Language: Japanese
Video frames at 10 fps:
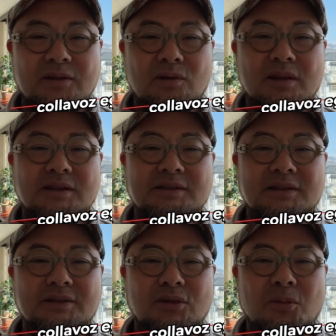これに
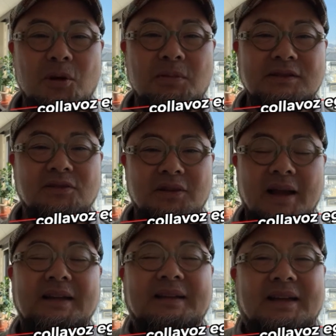尽きると思いますの
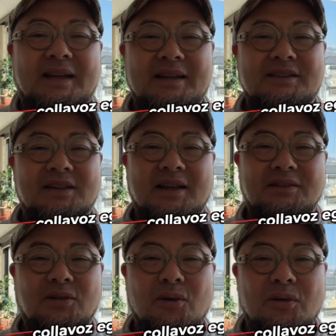で、しっか
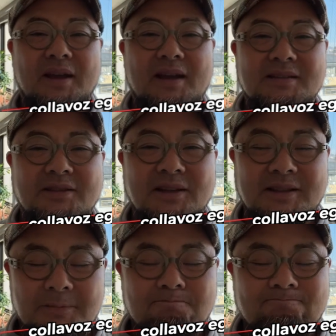りとケアしてくだ
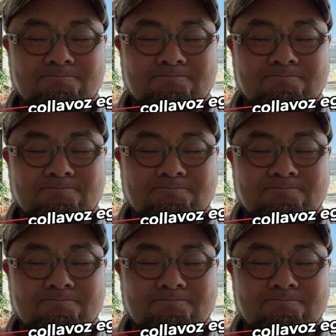さい。